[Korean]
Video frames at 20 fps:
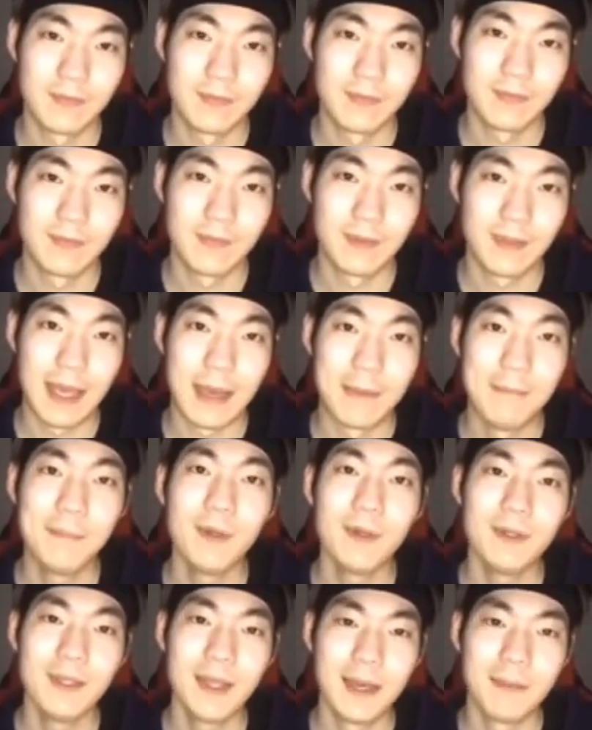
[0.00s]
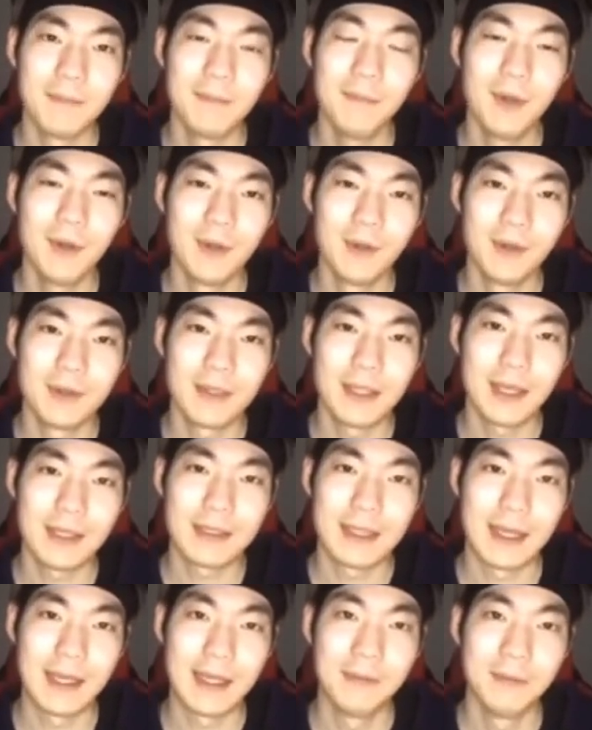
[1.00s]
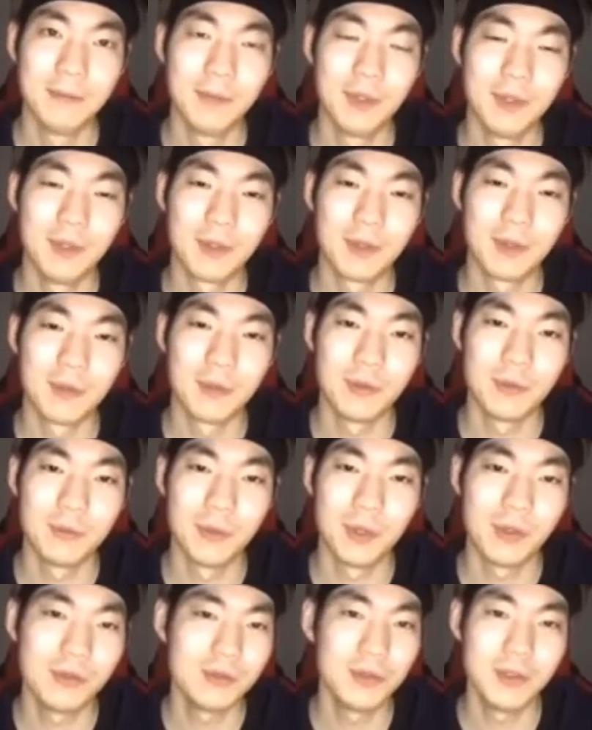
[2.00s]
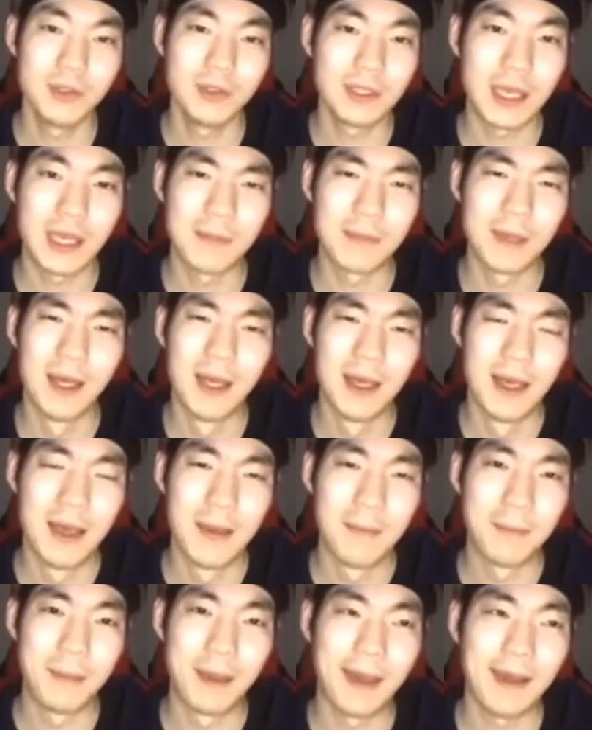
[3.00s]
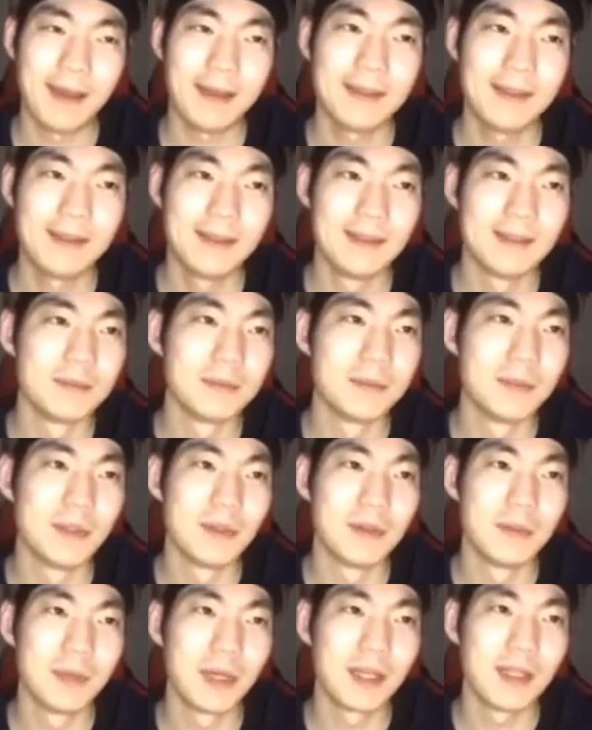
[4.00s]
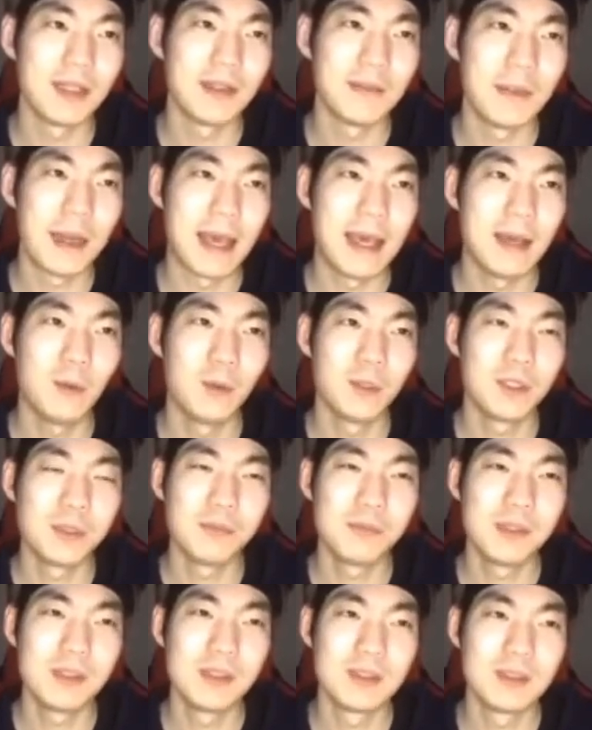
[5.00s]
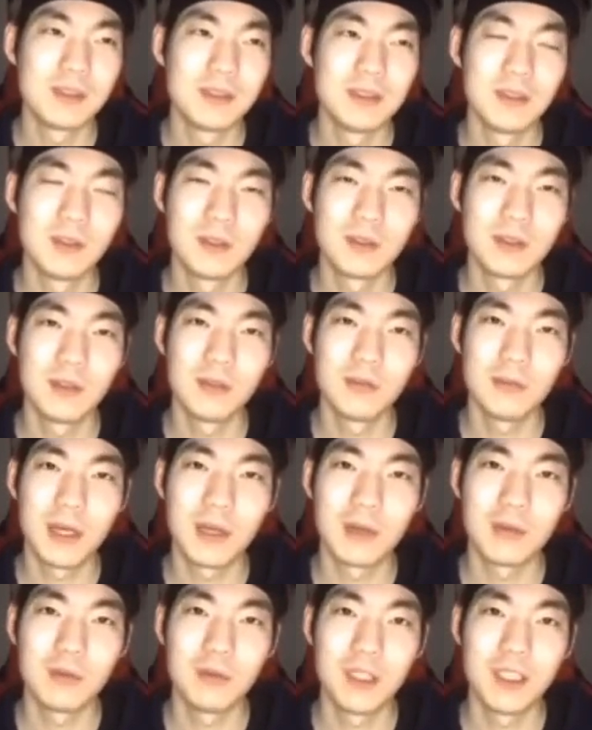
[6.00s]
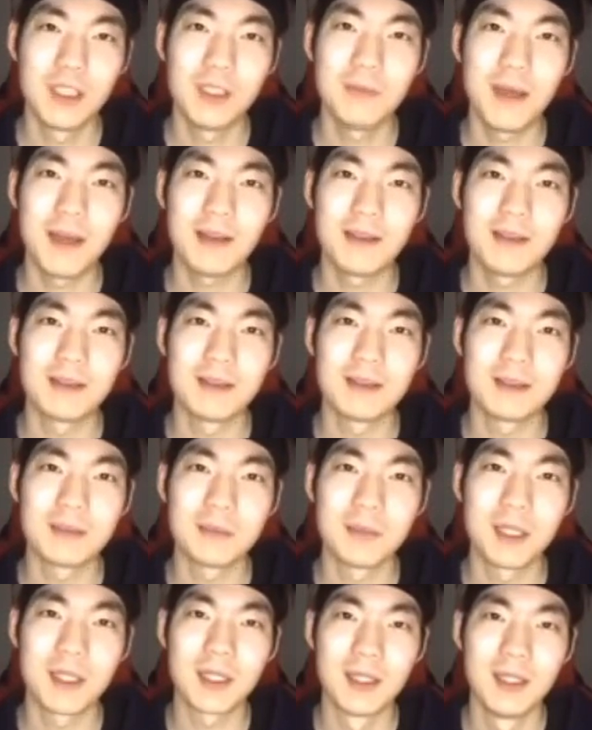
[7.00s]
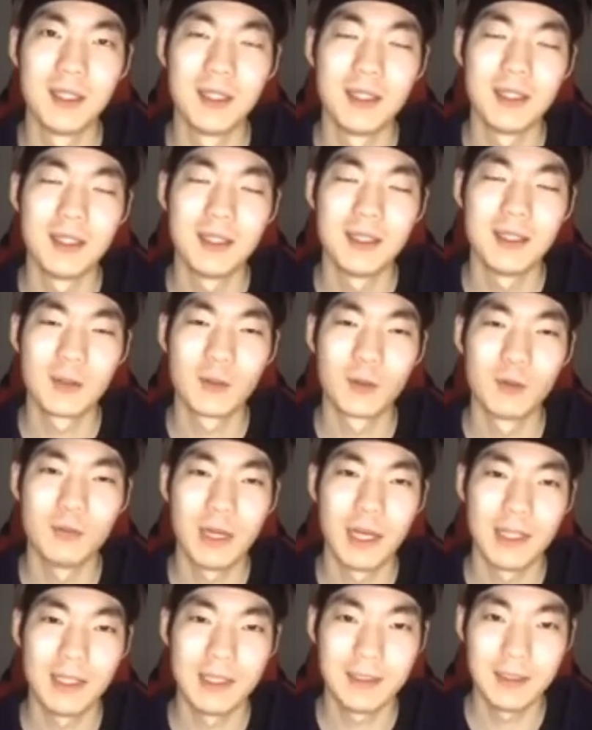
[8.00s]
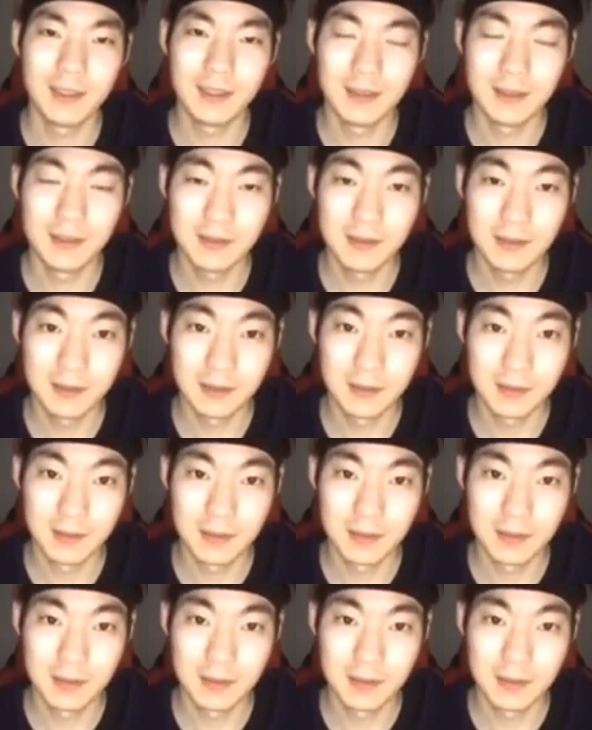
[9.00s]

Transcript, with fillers: 음. 한 번이야, 한 번. 단 한 번이었고, 평소에 다막 100등, 뭐, 막 150등 이럴 때도 많고 200등 막 공부 안 할 때는